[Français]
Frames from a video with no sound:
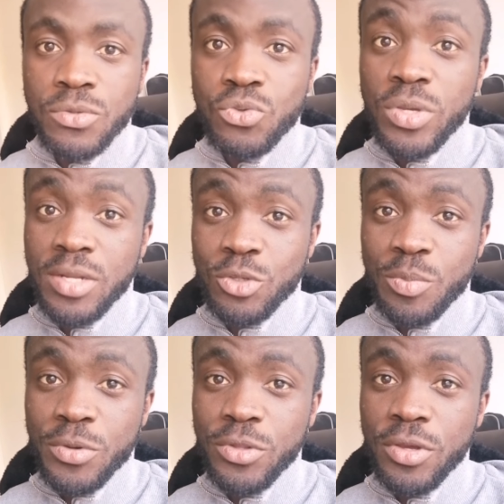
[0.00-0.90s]
Tu es
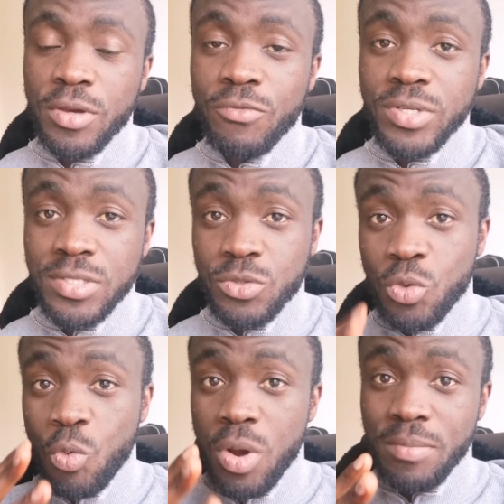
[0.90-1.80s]
entrepreneur, voici
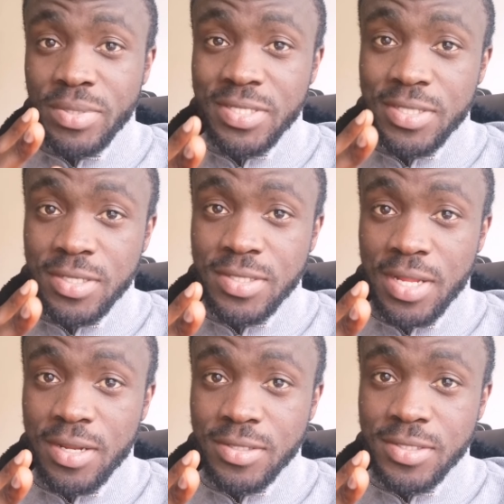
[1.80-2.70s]
trois business
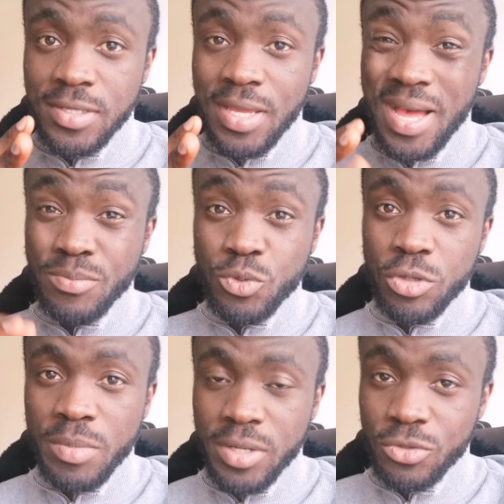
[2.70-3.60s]
à lancer
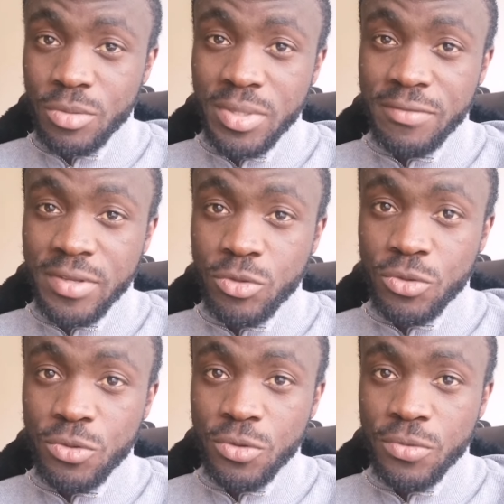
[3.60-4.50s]
absolument en
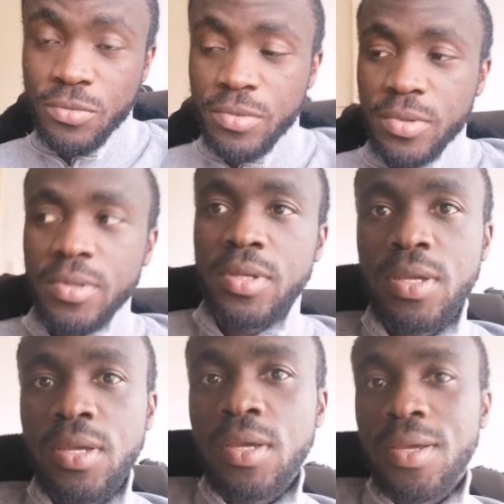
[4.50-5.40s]
2022.
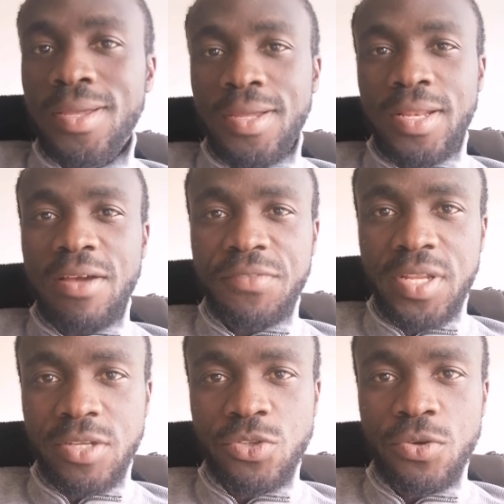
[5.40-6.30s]

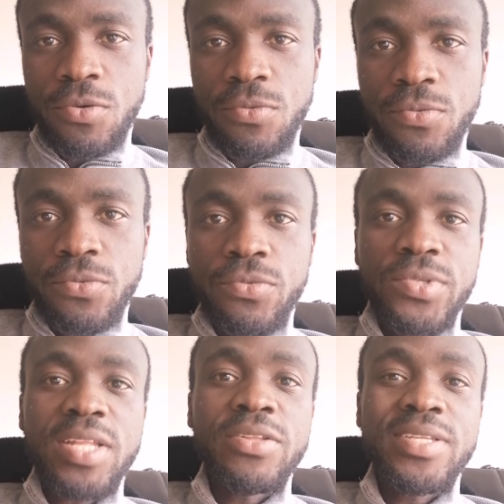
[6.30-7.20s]
L'affiliation,
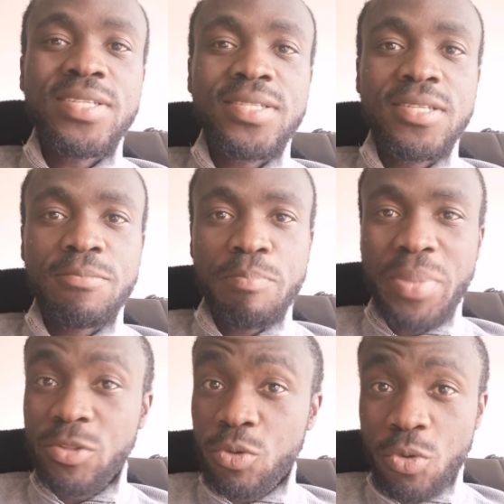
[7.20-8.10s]
ça ne nécessite
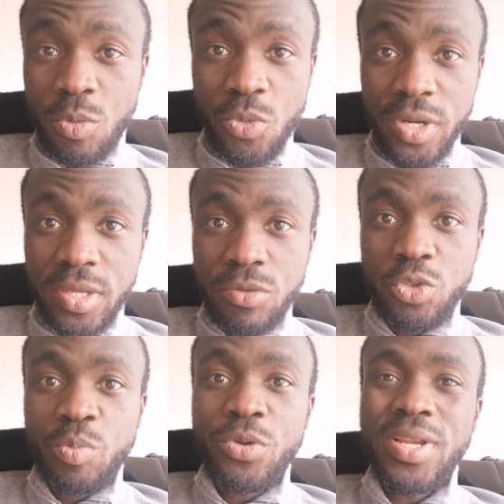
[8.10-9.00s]
pas de gros moyens.
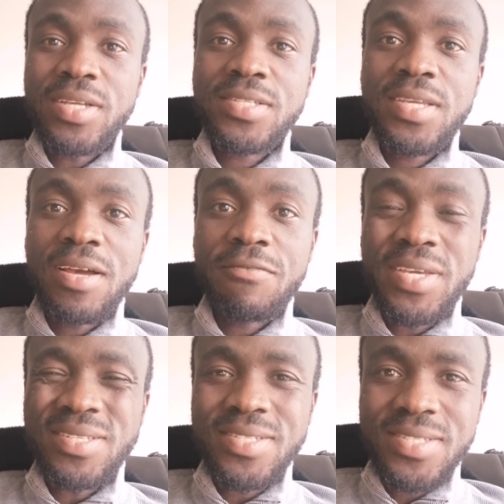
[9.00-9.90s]
Tu peux le lancer
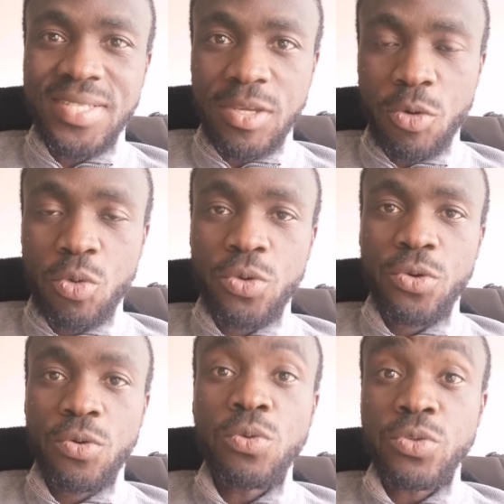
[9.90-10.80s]
avec 0
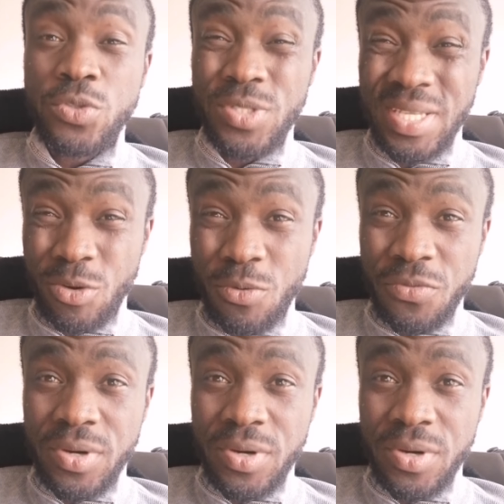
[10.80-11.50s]
euros, 0